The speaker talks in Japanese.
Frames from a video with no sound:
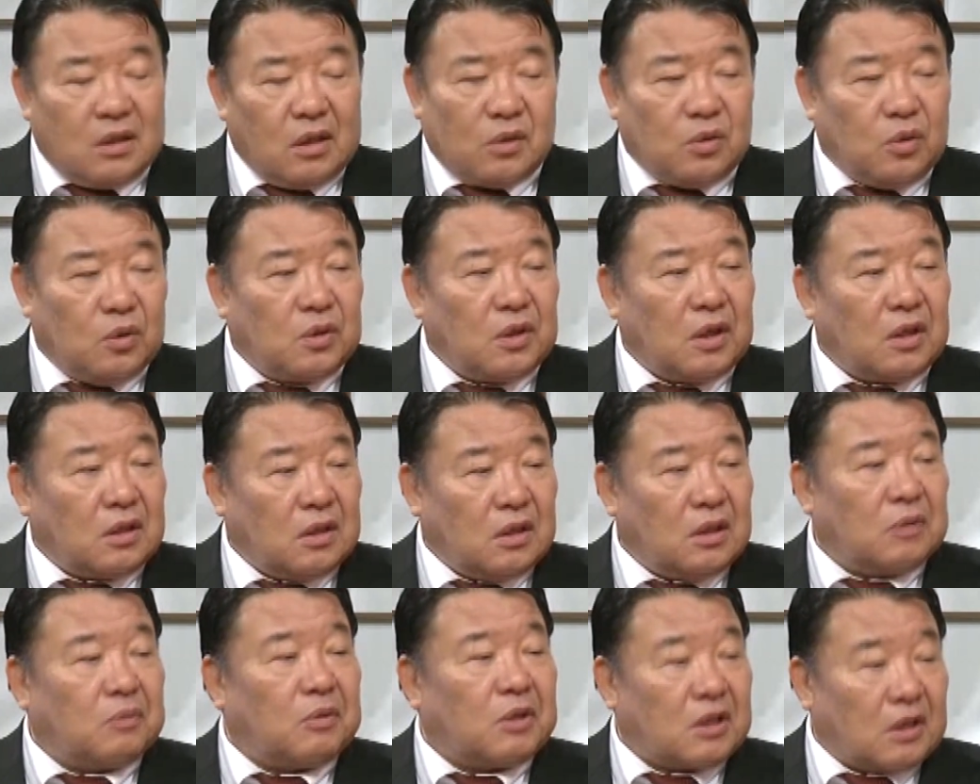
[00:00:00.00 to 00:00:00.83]
はそいつは
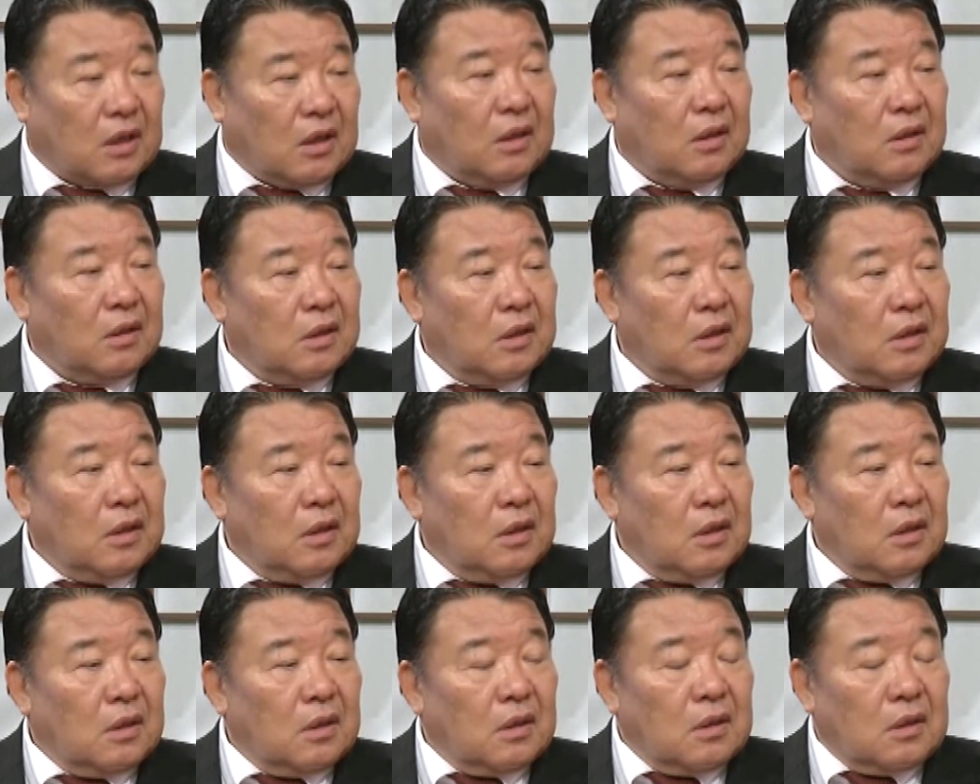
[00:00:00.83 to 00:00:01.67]
信じません。
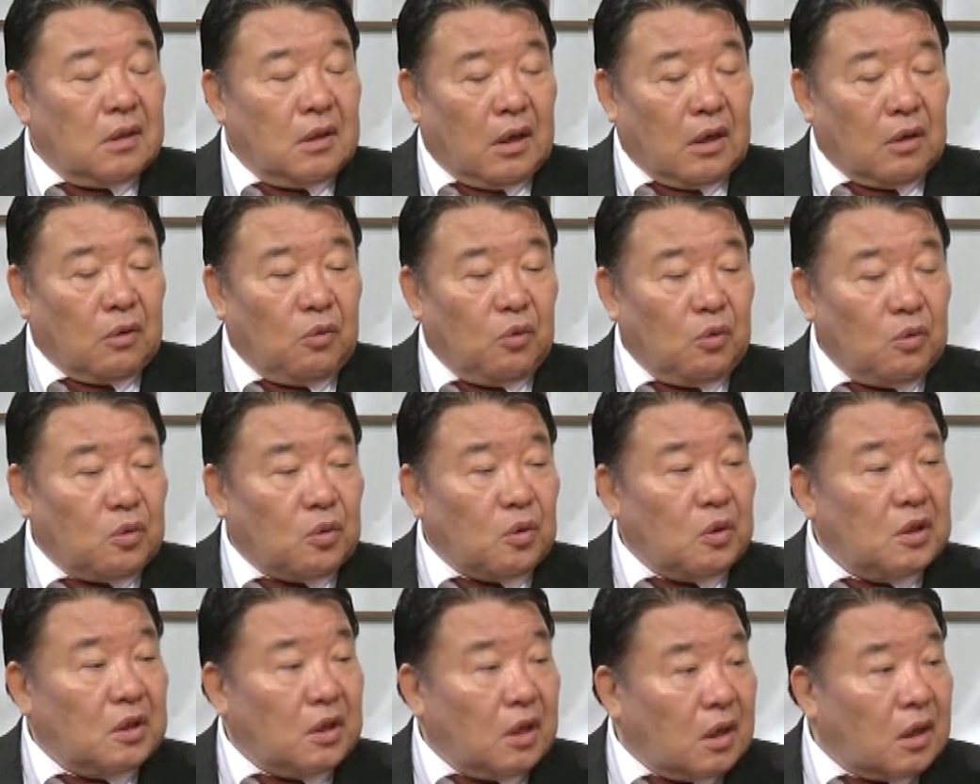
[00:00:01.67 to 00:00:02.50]
あの本
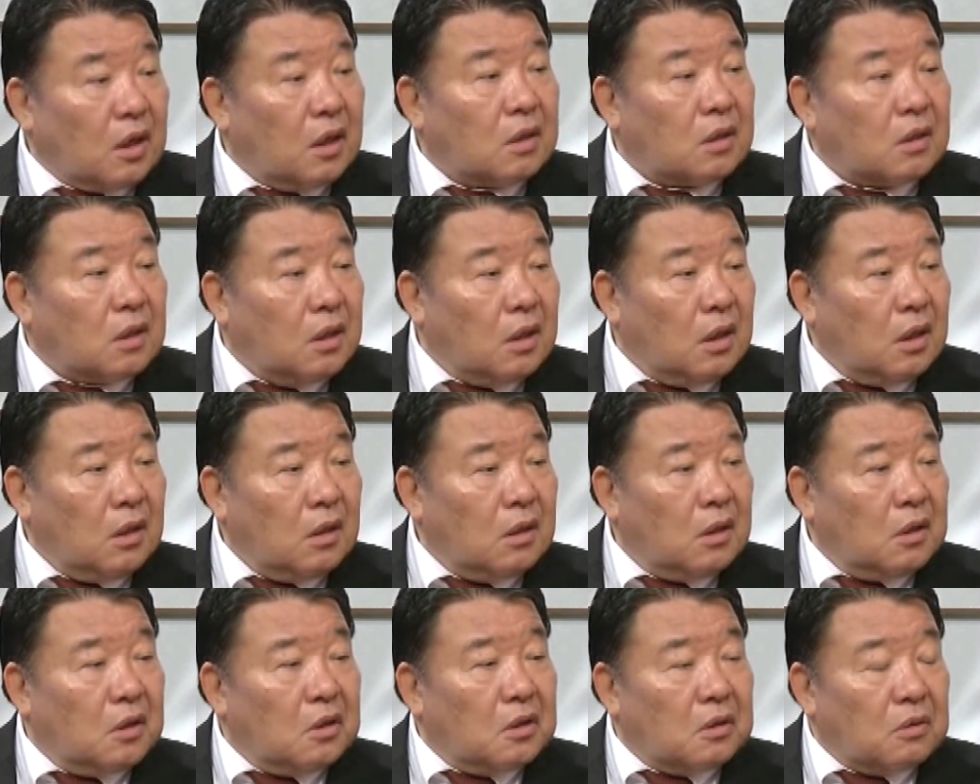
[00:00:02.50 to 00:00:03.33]
当に戦ってね
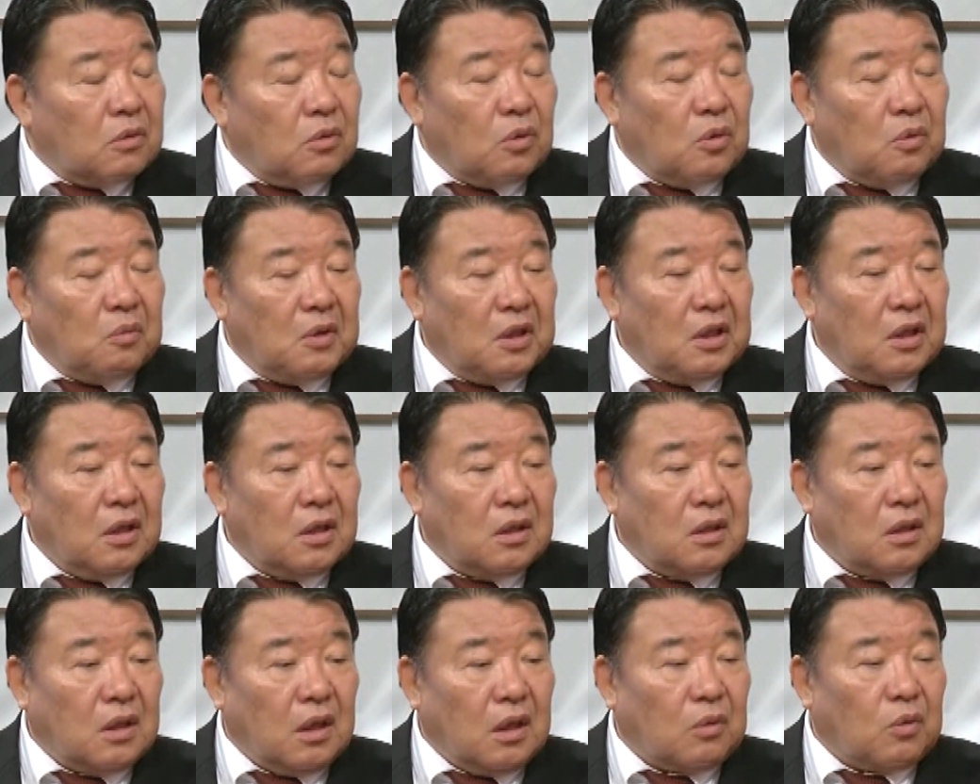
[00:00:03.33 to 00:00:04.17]
ここまで
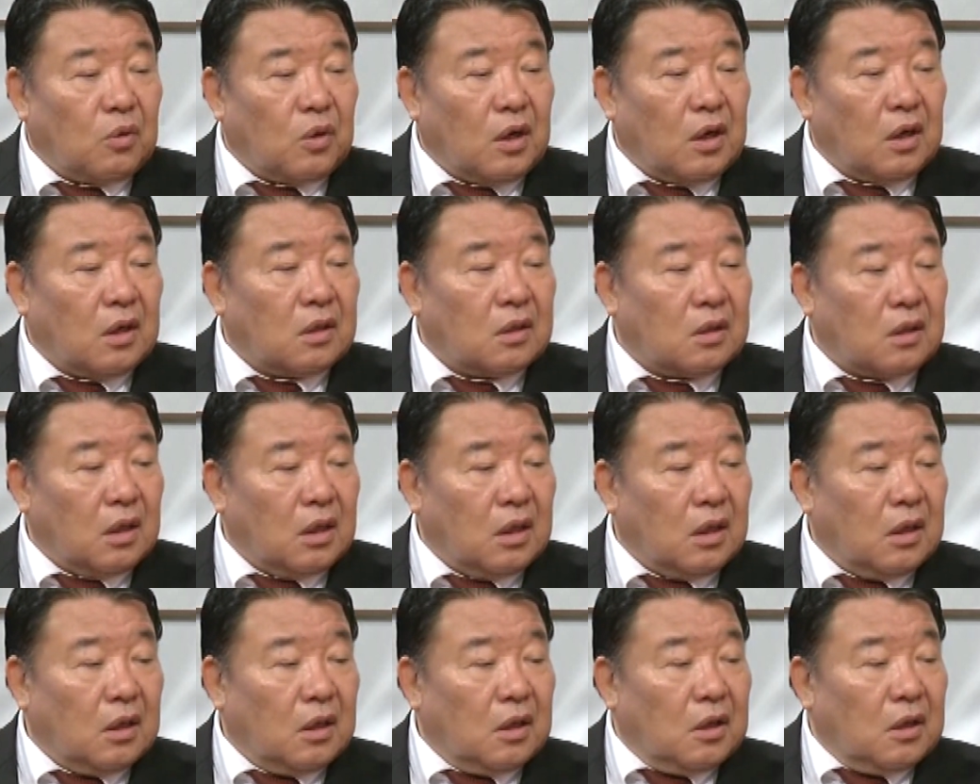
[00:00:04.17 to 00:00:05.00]
来てこられ
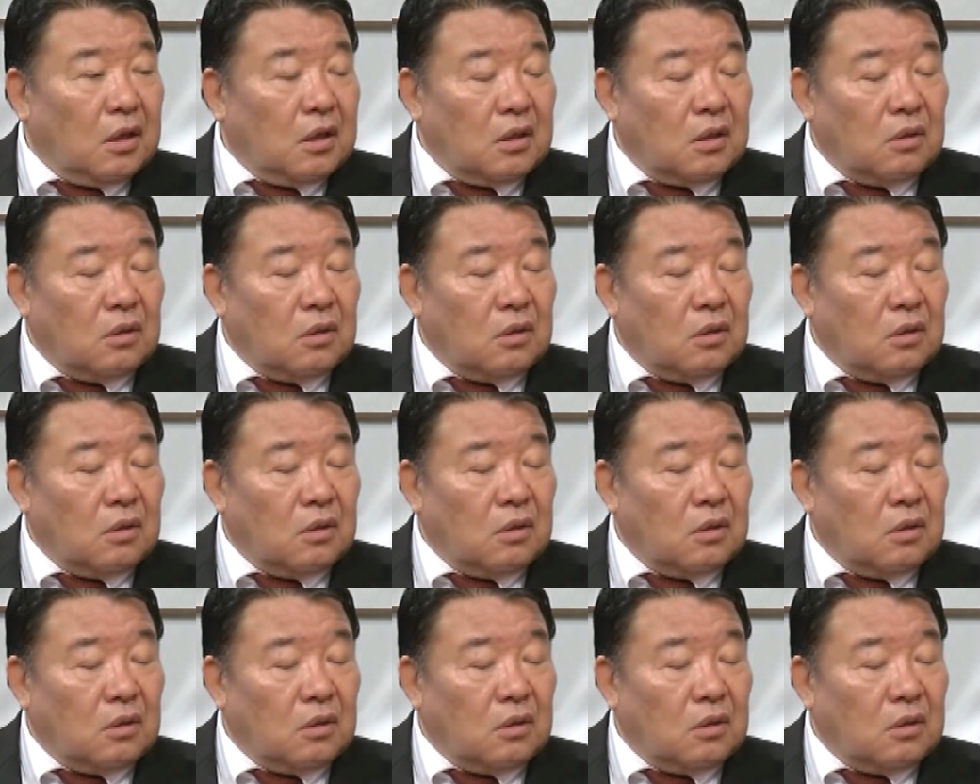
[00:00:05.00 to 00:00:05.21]
て、うん、